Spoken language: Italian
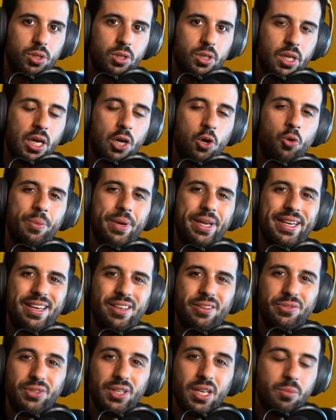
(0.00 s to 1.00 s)
E come
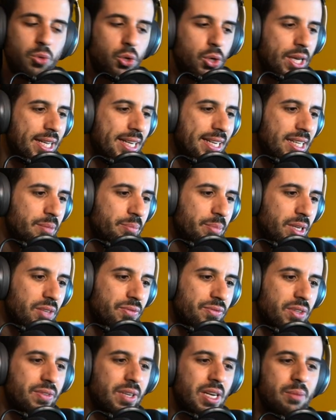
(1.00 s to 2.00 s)
nei film o nei libri,
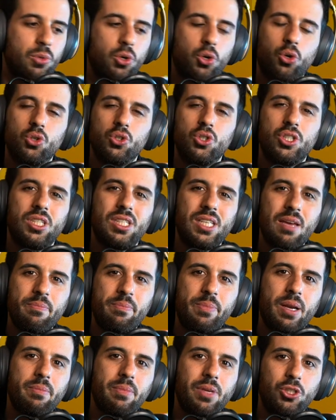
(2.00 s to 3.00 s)
vivremo con
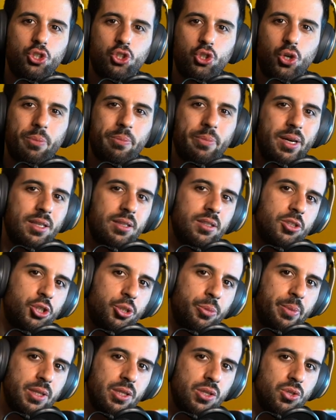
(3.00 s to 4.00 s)
sempre maggior
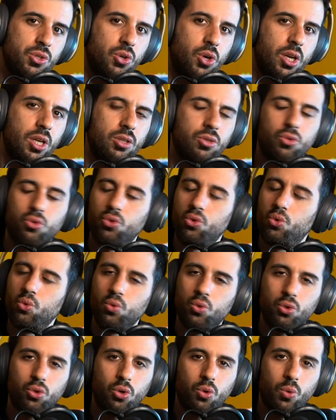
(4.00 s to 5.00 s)
partecipazione
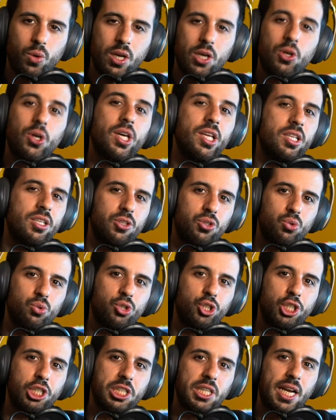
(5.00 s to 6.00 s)
tutto quello che gli
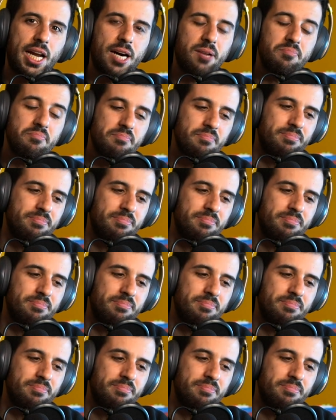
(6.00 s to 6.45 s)
succederà.